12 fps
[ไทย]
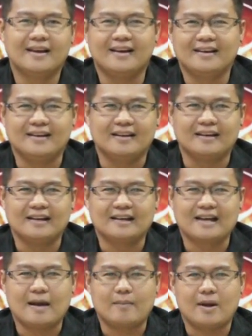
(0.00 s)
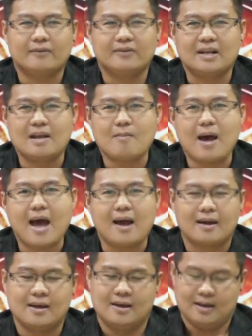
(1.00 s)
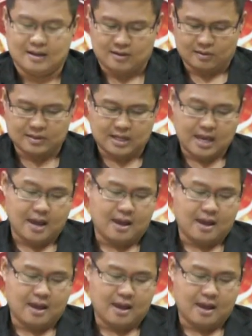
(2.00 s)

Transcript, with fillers: เออนะครับราศีได้บ้างโอเค